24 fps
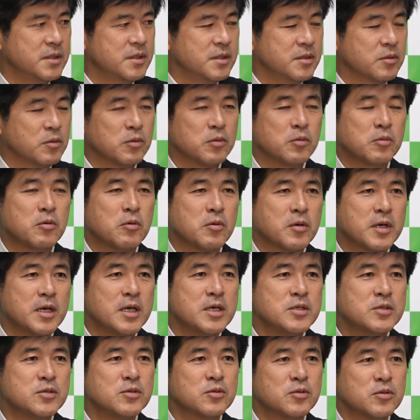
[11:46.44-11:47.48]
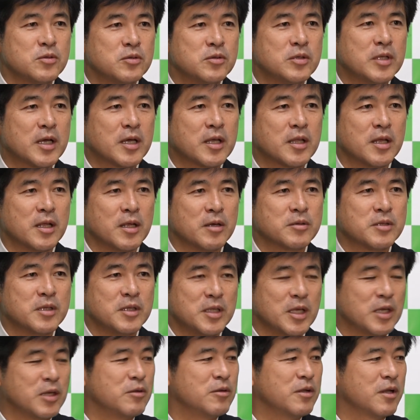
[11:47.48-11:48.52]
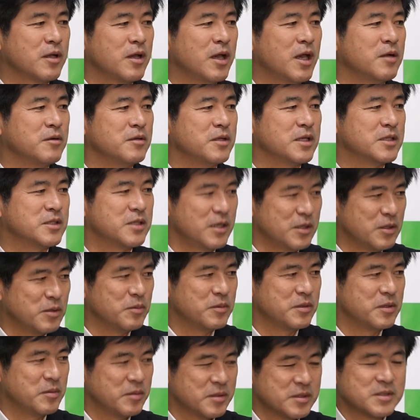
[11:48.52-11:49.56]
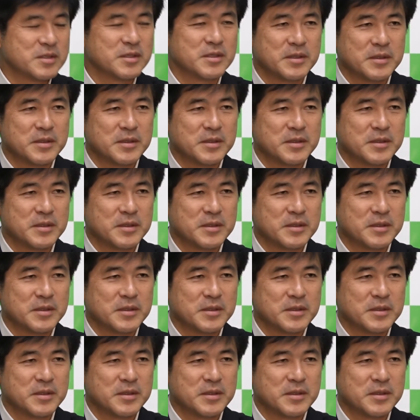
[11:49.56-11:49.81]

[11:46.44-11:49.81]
この国会中というだけではなくて、できるだけ早く出したいと思っています。